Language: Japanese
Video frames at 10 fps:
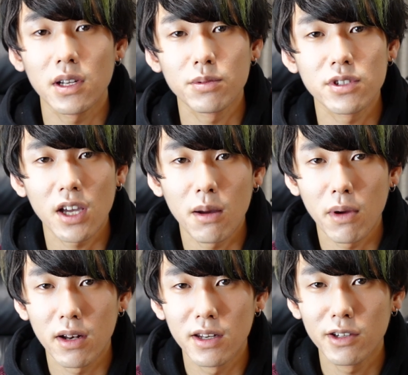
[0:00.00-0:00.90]

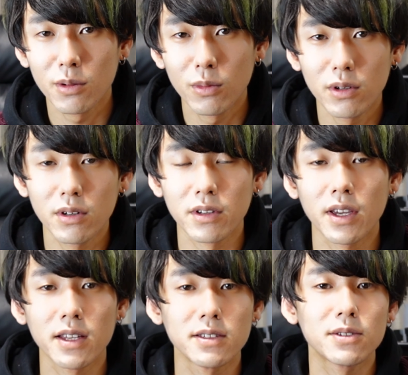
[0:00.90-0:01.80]
ラブシャーマンリオも
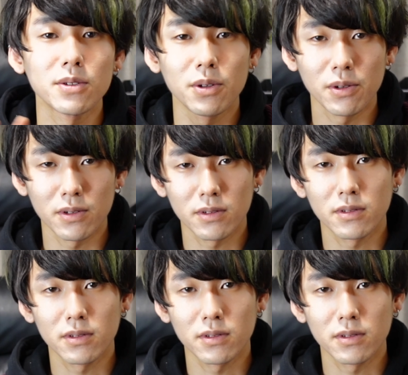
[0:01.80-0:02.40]
幻想。